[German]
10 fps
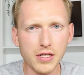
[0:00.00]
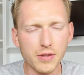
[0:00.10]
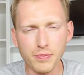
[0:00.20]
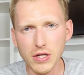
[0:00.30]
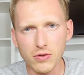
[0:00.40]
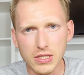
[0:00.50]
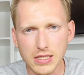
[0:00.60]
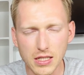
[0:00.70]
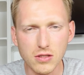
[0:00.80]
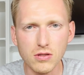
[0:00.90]
in
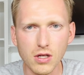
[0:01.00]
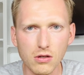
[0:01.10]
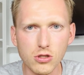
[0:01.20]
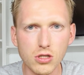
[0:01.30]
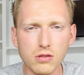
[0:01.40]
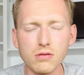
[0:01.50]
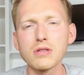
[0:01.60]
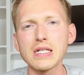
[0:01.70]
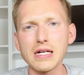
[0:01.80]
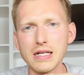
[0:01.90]
BUSD zu tauschen
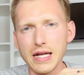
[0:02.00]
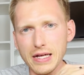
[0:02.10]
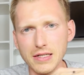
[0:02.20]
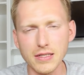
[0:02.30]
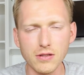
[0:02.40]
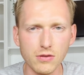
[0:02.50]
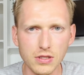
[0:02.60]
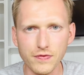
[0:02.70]
und dann Exodus,